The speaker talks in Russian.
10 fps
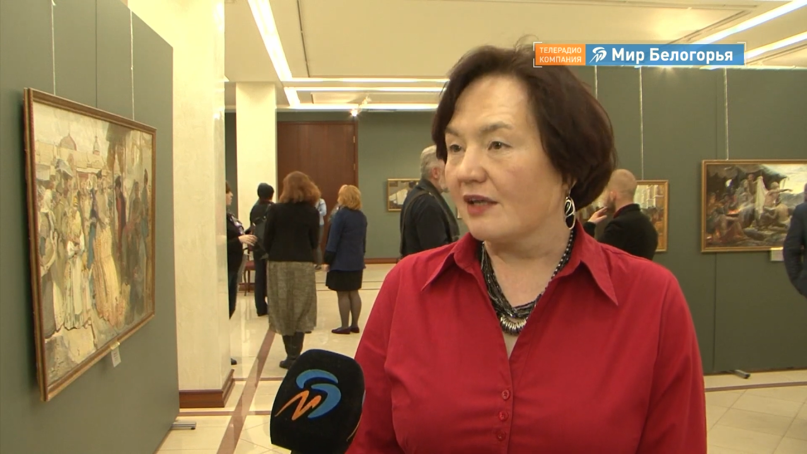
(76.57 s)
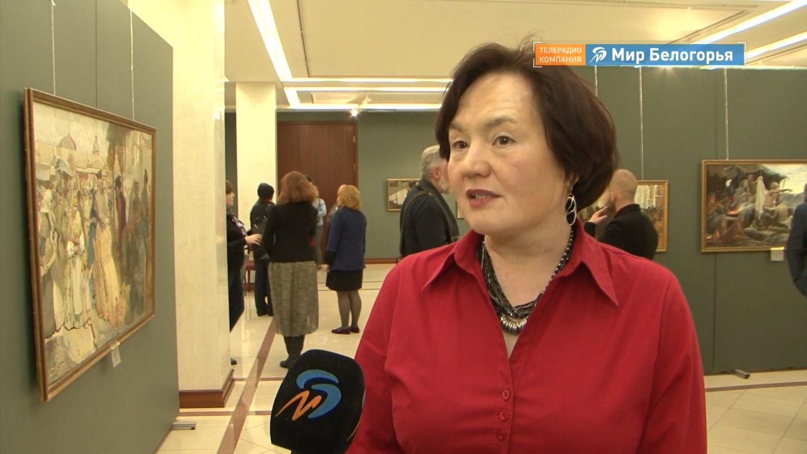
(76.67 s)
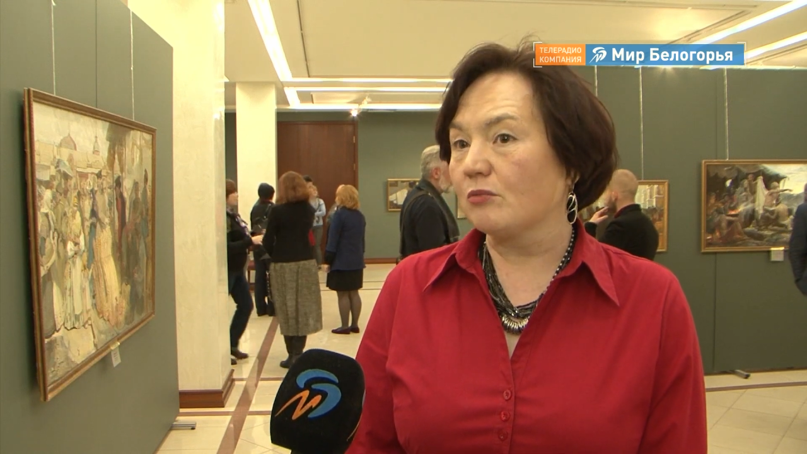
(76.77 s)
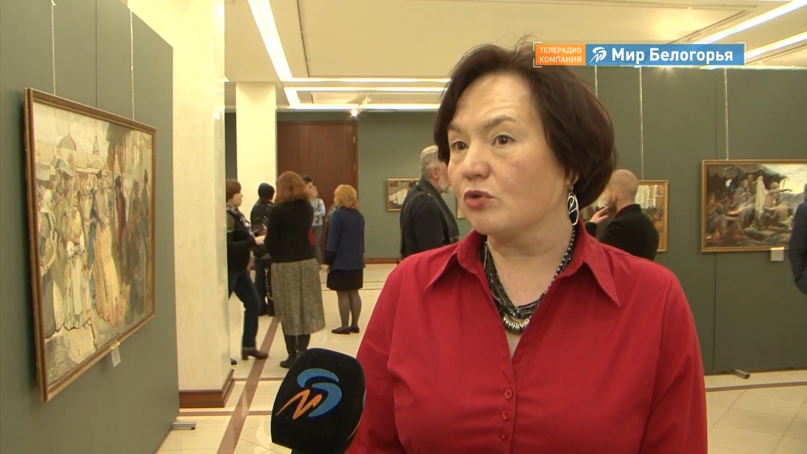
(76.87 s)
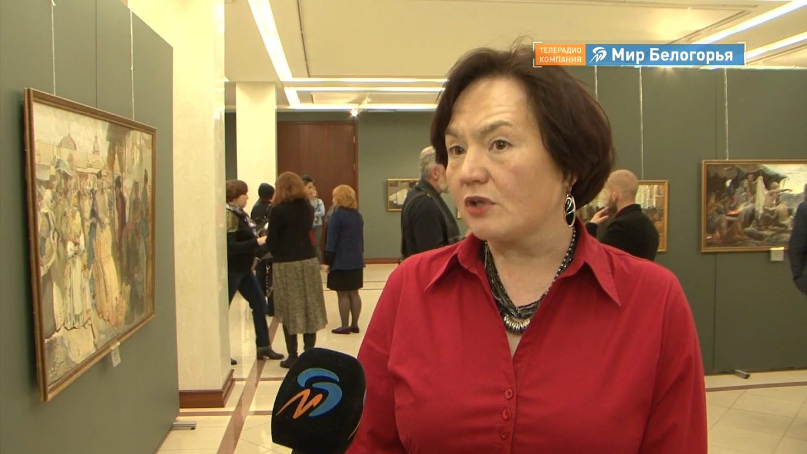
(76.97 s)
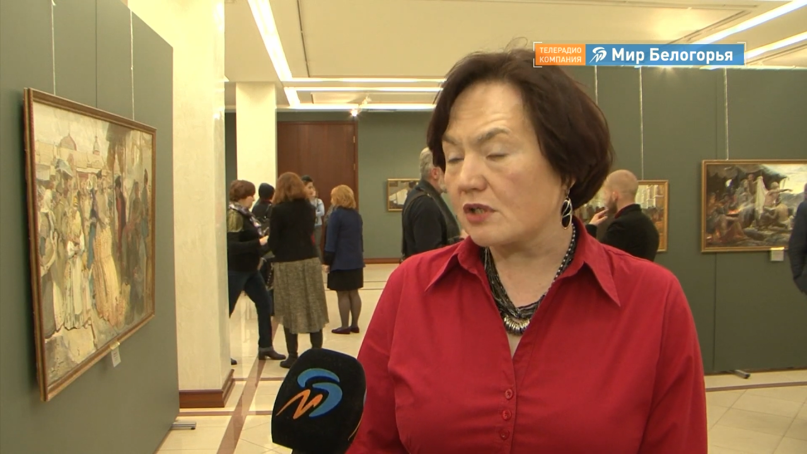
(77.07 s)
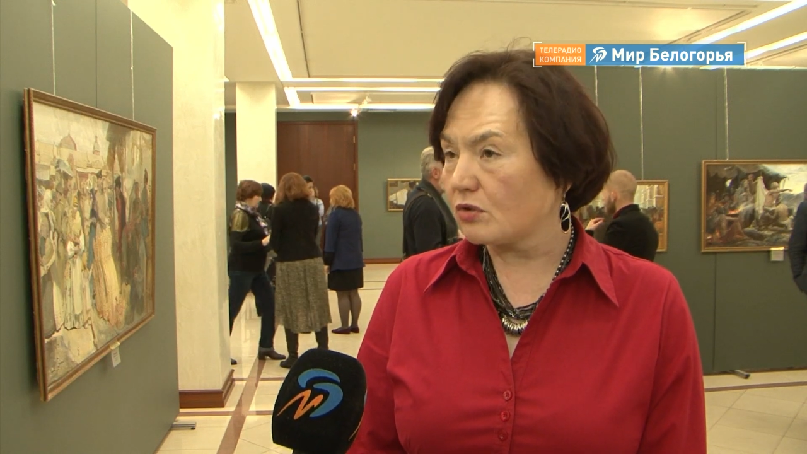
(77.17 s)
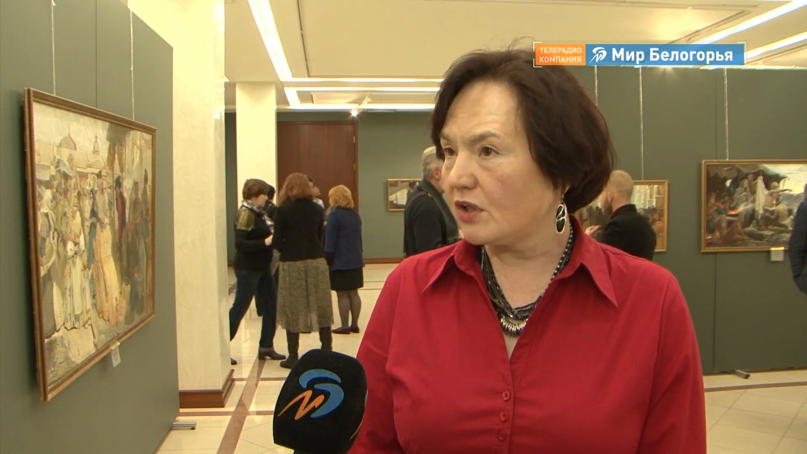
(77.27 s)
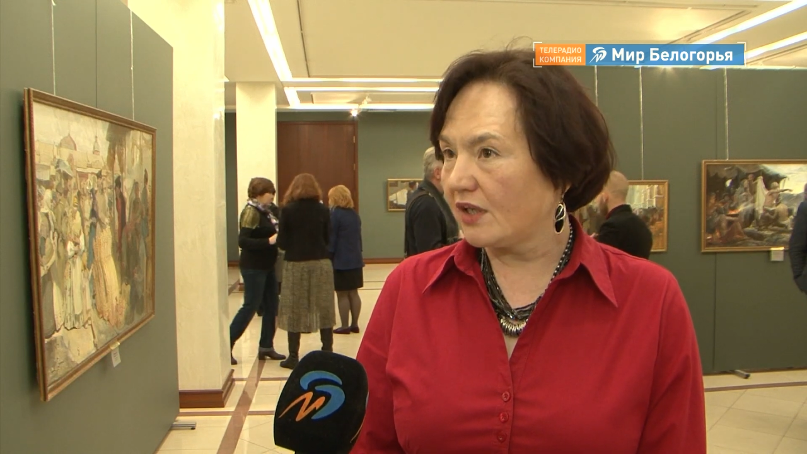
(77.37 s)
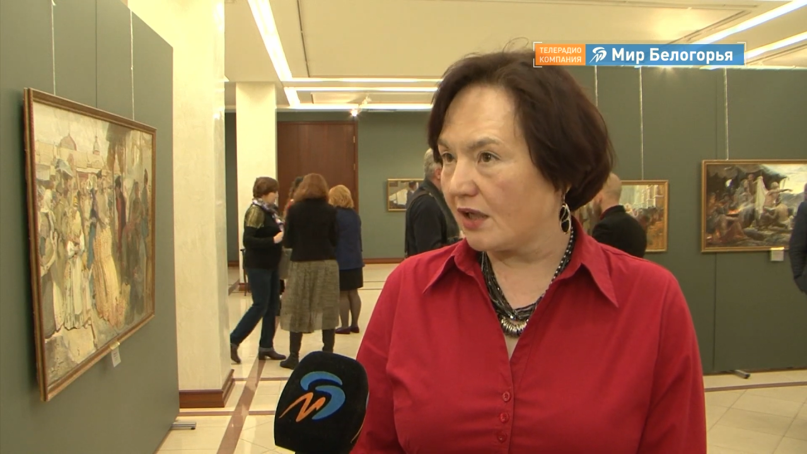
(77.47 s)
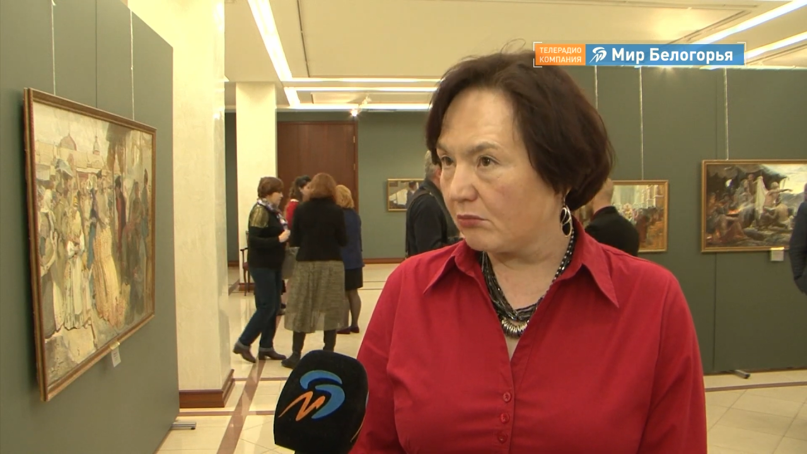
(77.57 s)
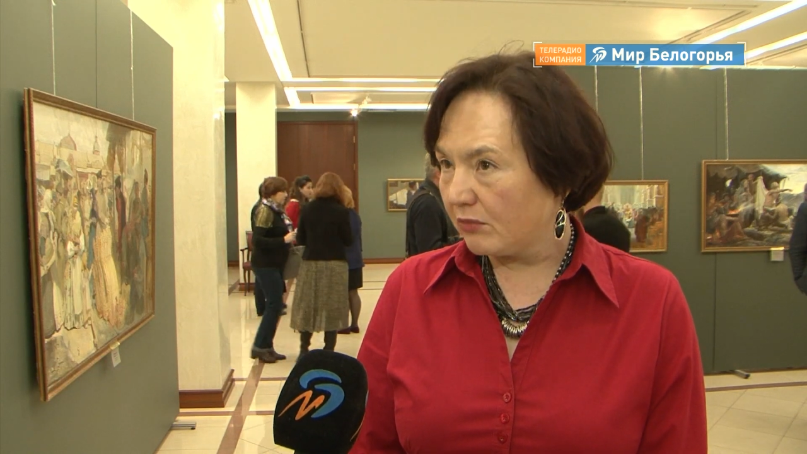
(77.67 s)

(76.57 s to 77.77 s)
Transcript: займут достойное